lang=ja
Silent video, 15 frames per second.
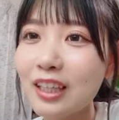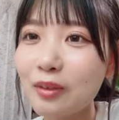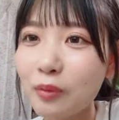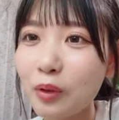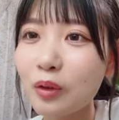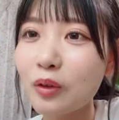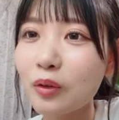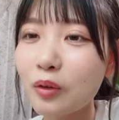ミキ
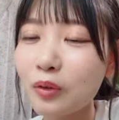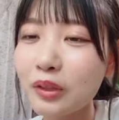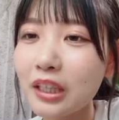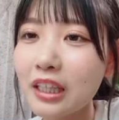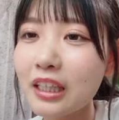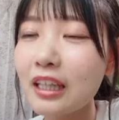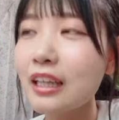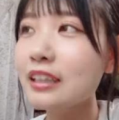もこん
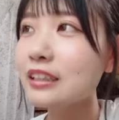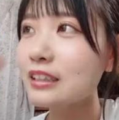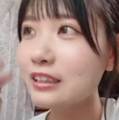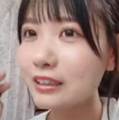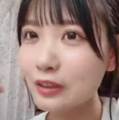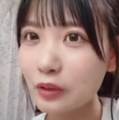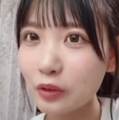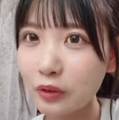なに連
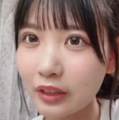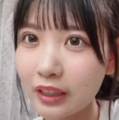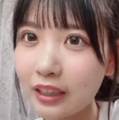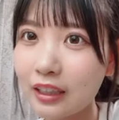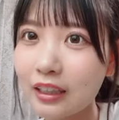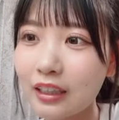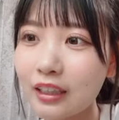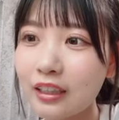日のよう
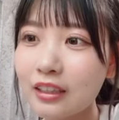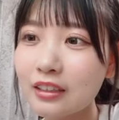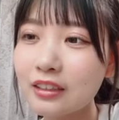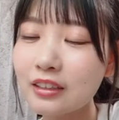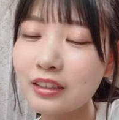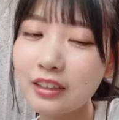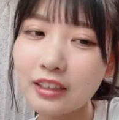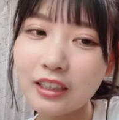に
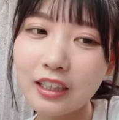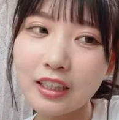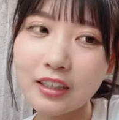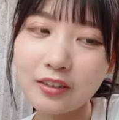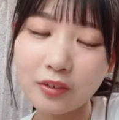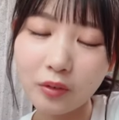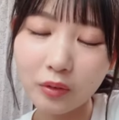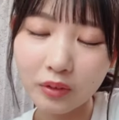
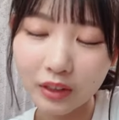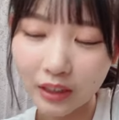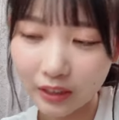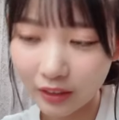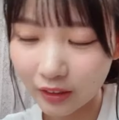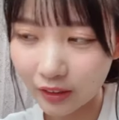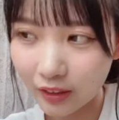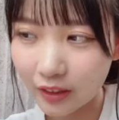ツインテールこんな
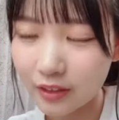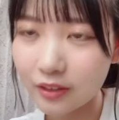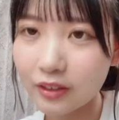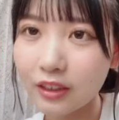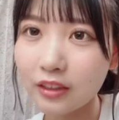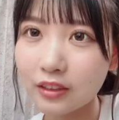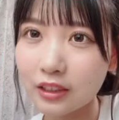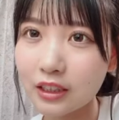高い
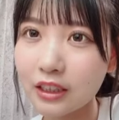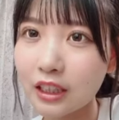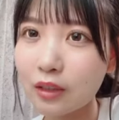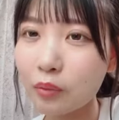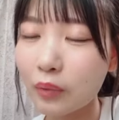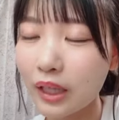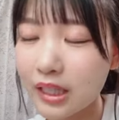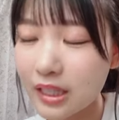ツインテールしてし
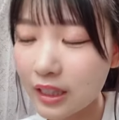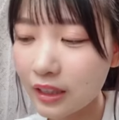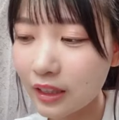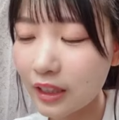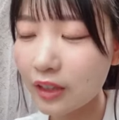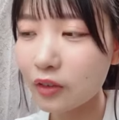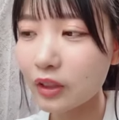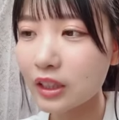かも巻いちゃっ
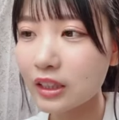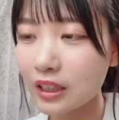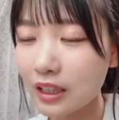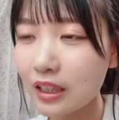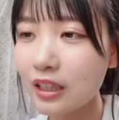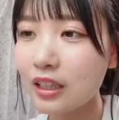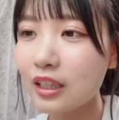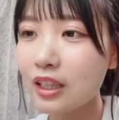たりとかして
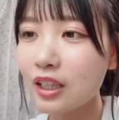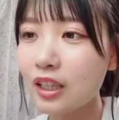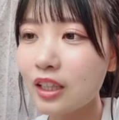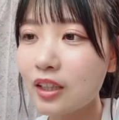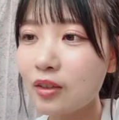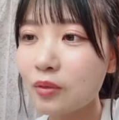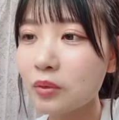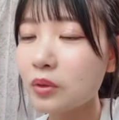ね
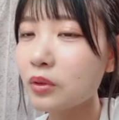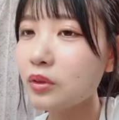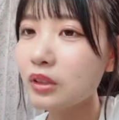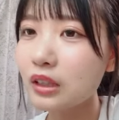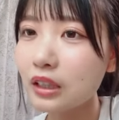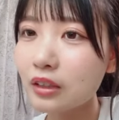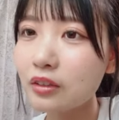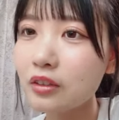こ
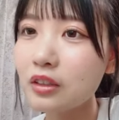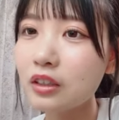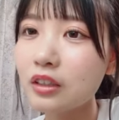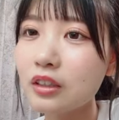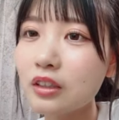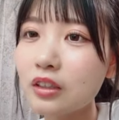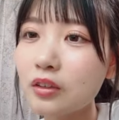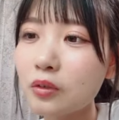んな来る
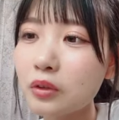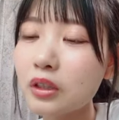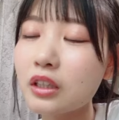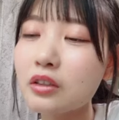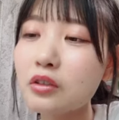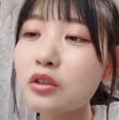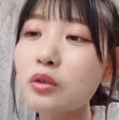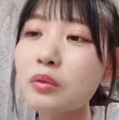こと
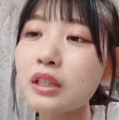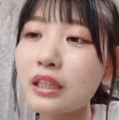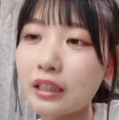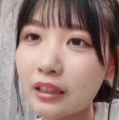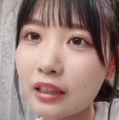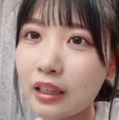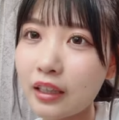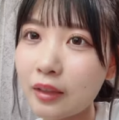が来ると思ってな
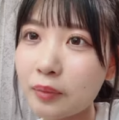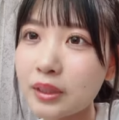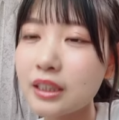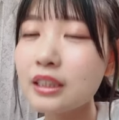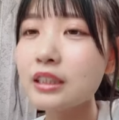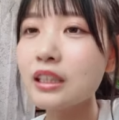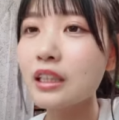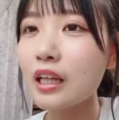かったやっぱ
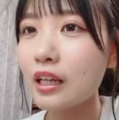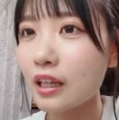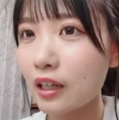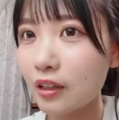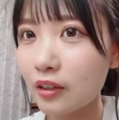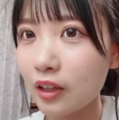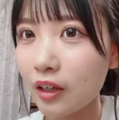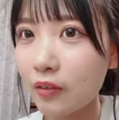人生何
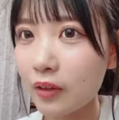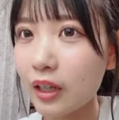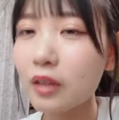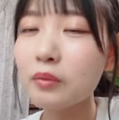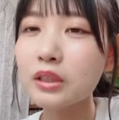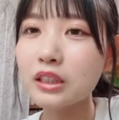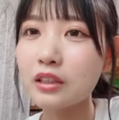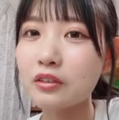があるか分
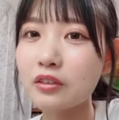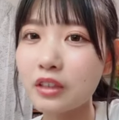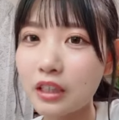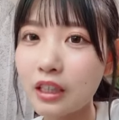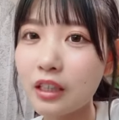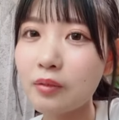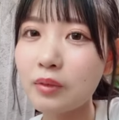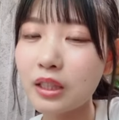かりませんの
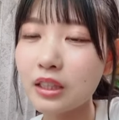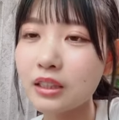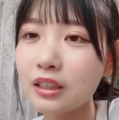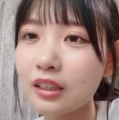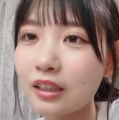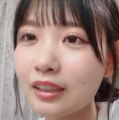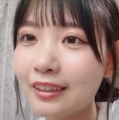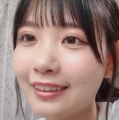でね皆
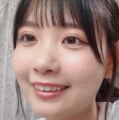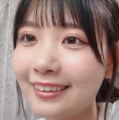さん